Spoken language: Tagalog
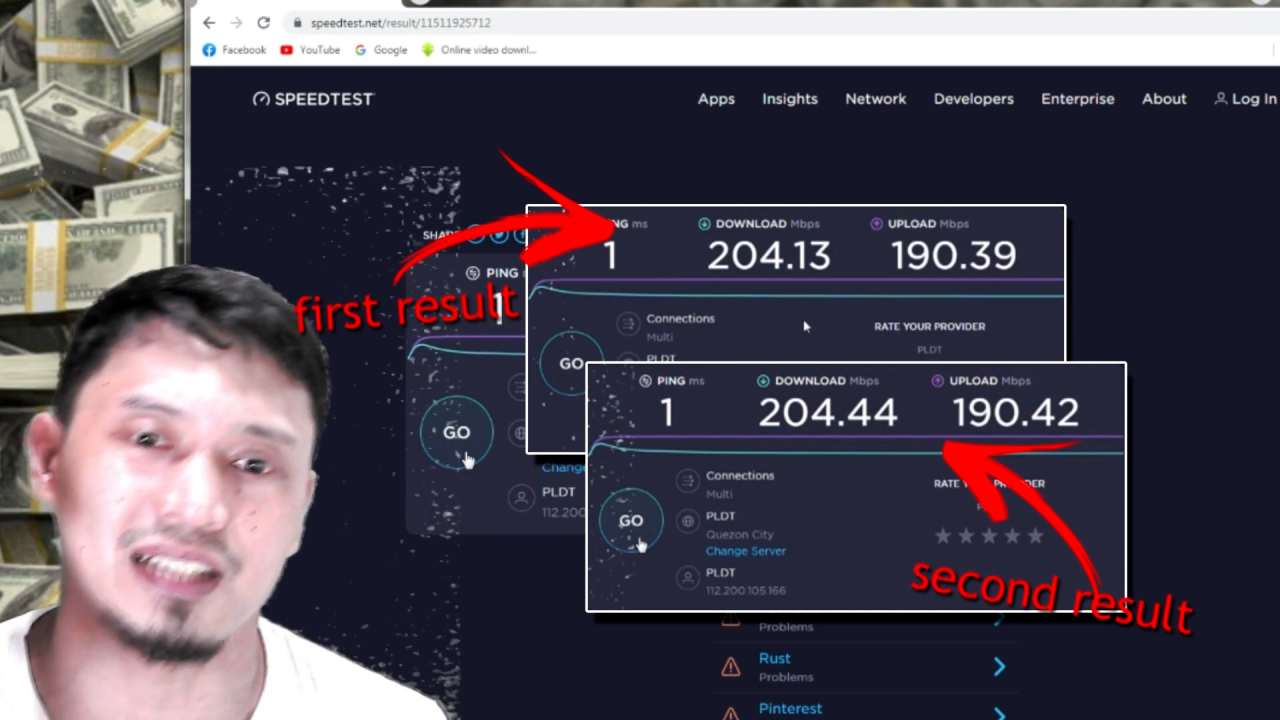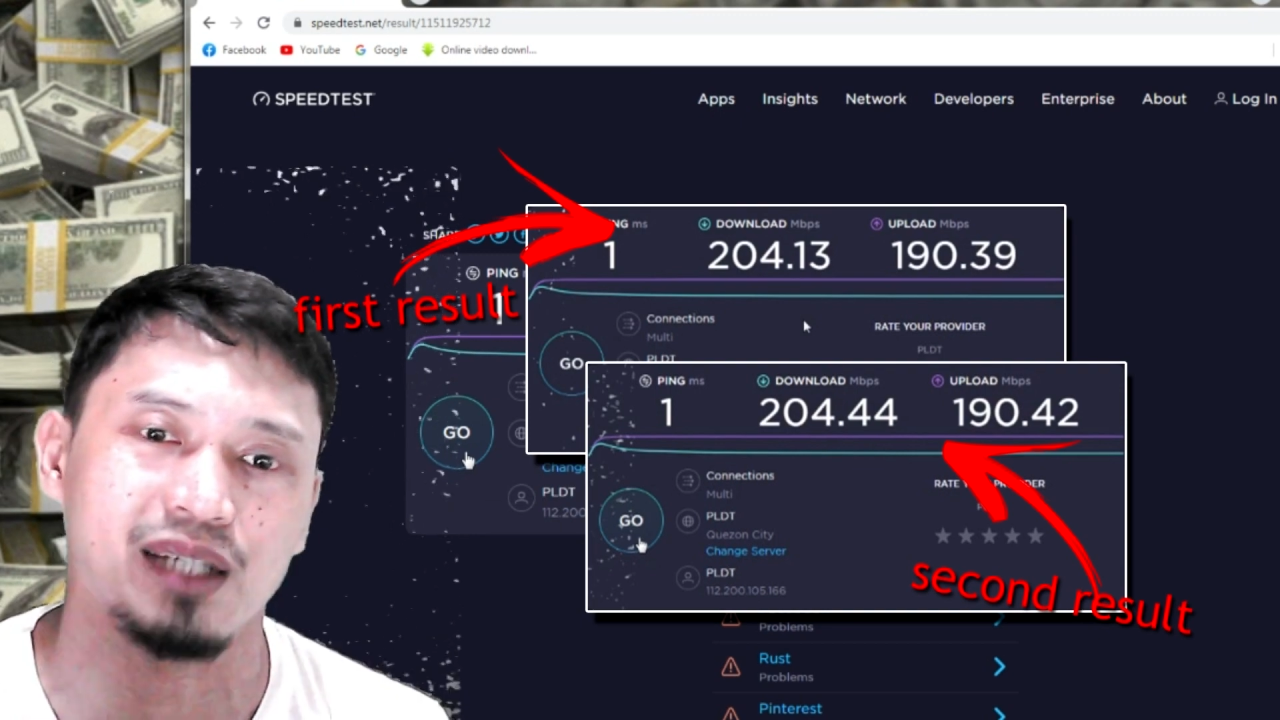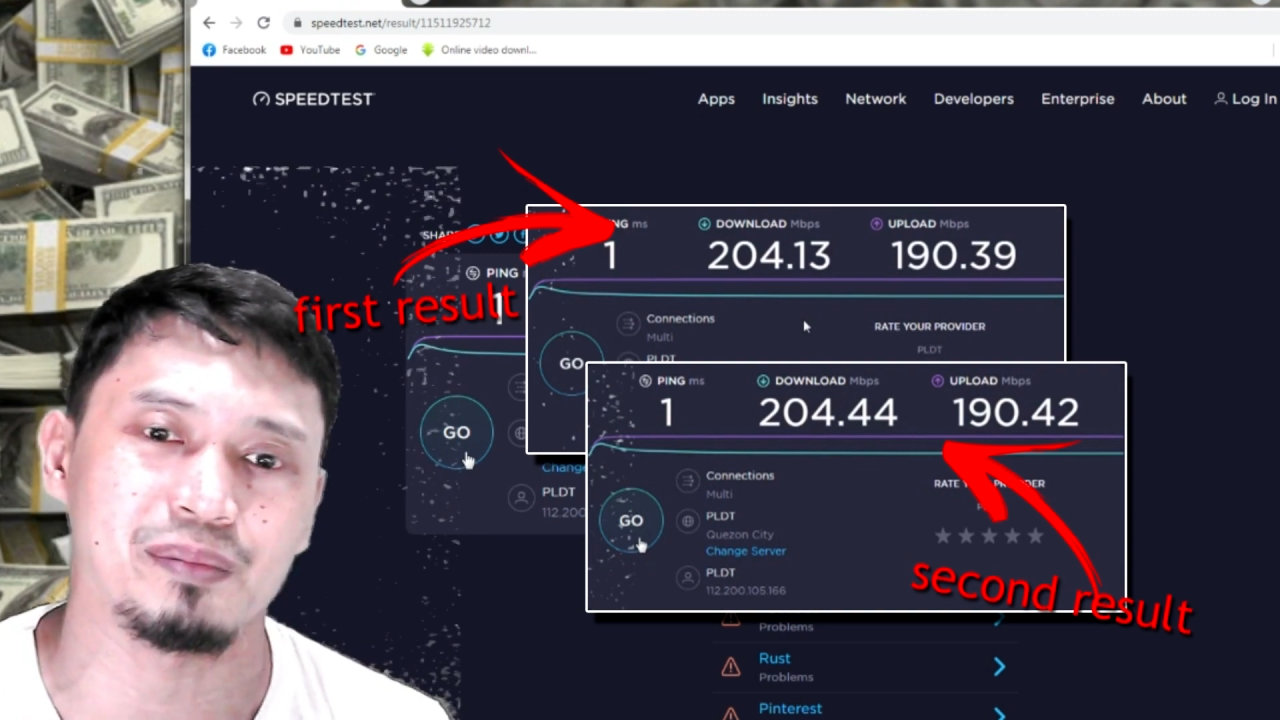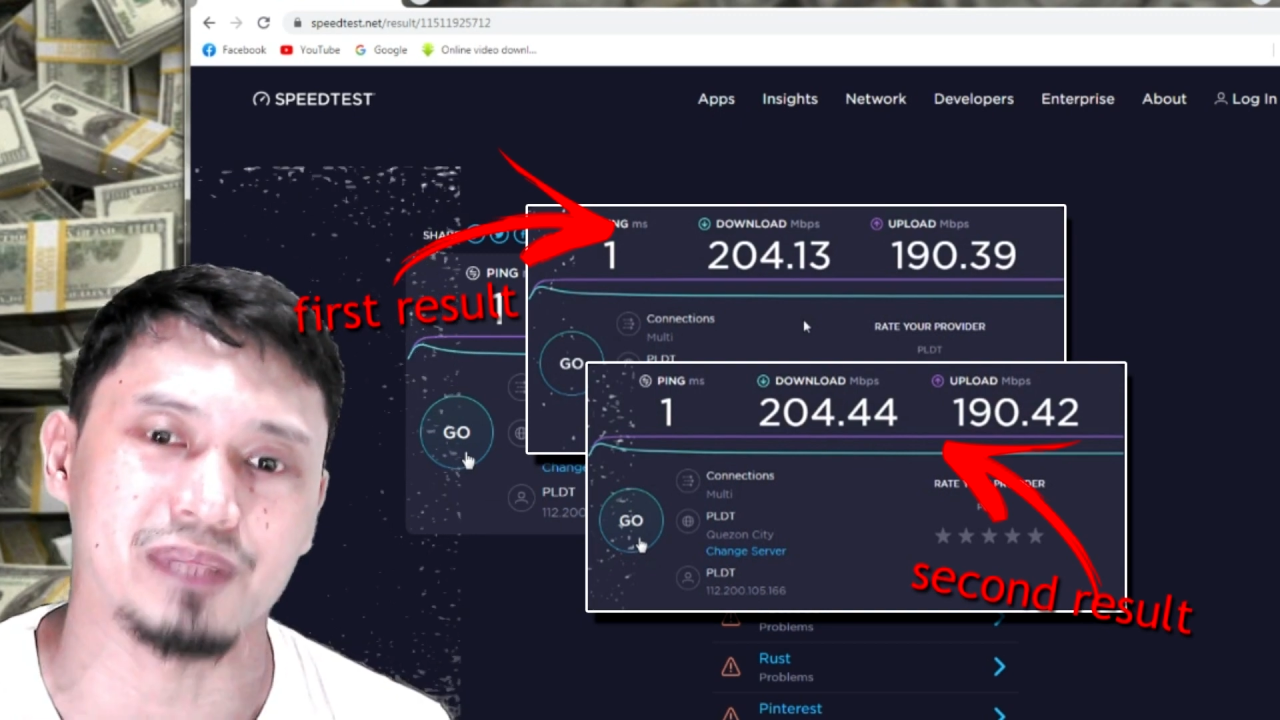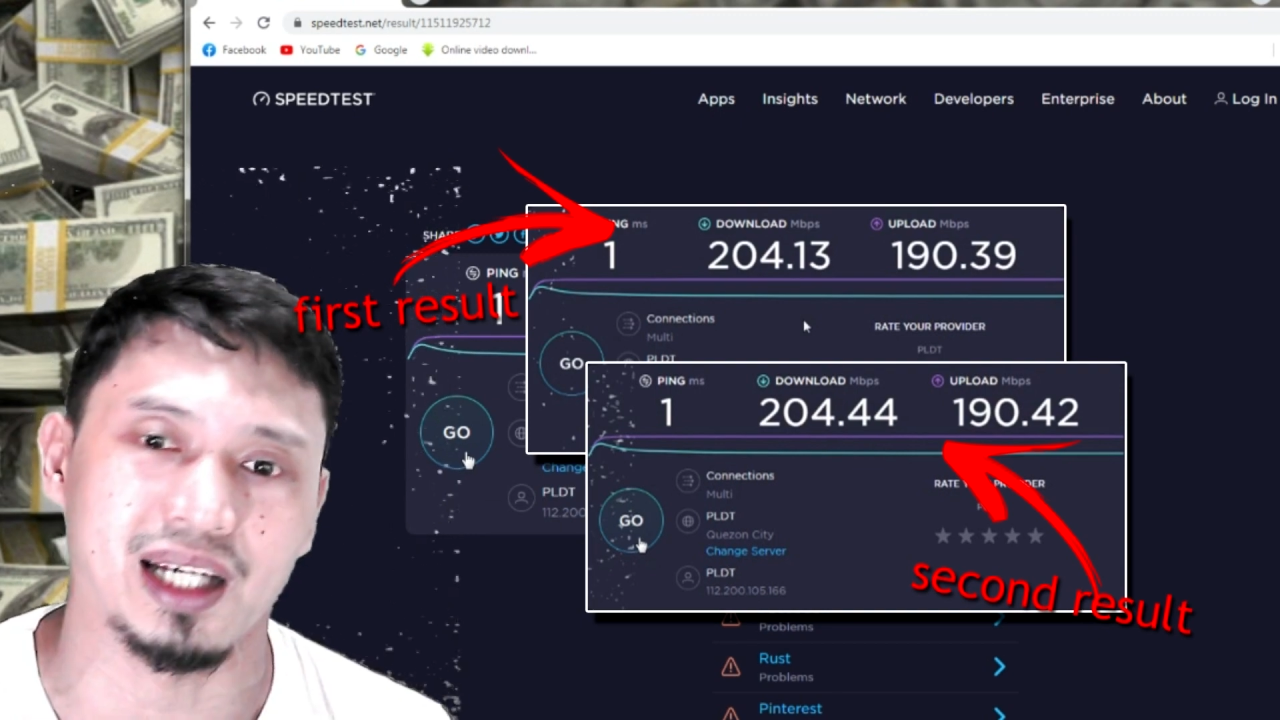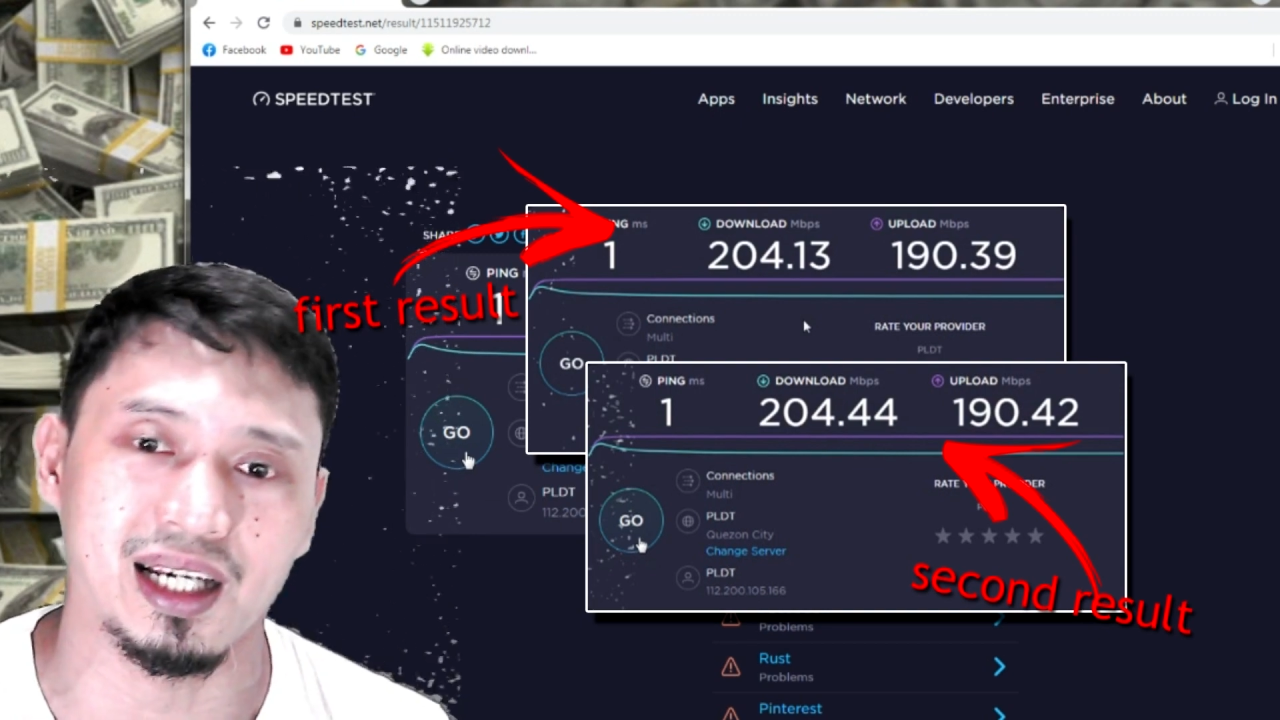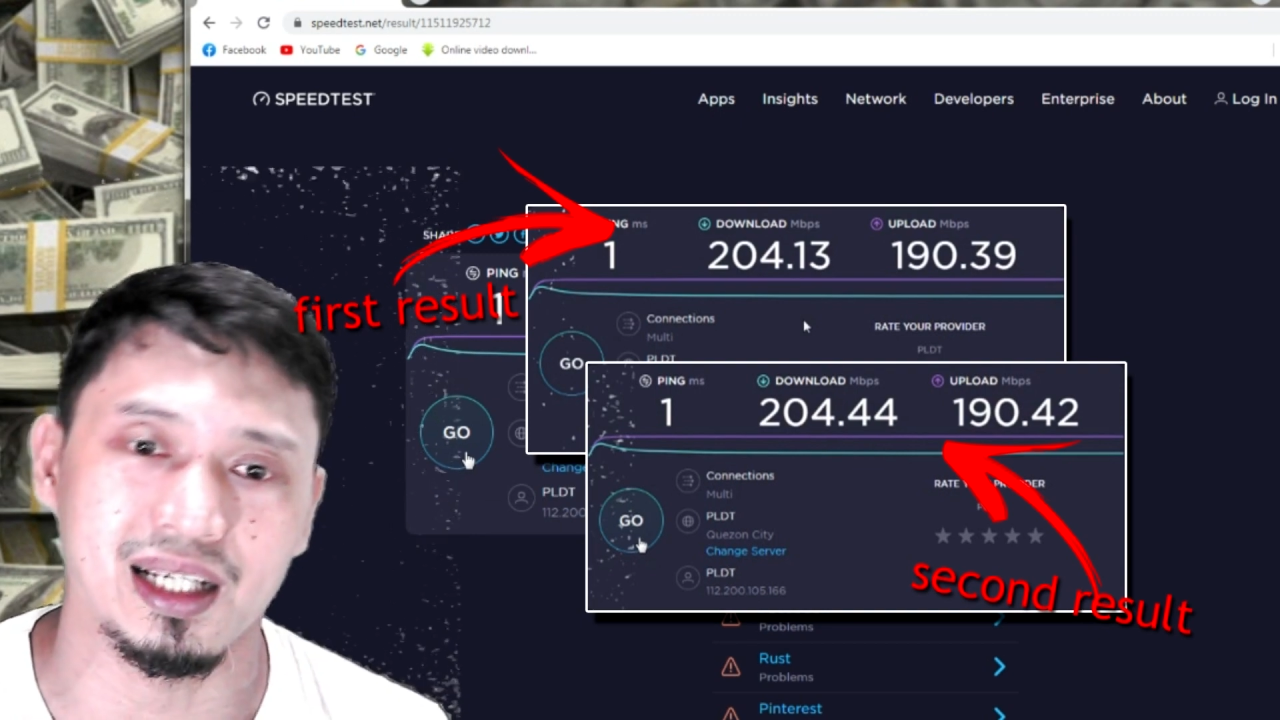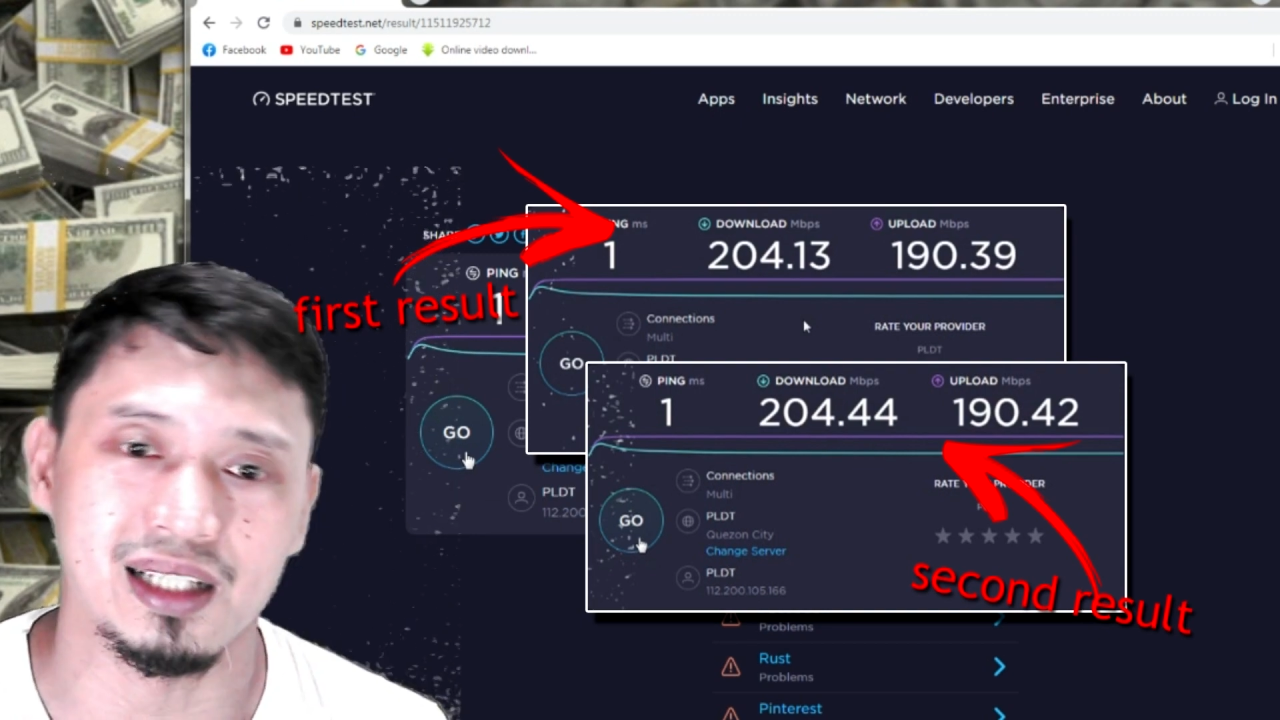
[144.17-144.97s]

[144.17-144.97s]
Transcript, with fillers: attempt niya.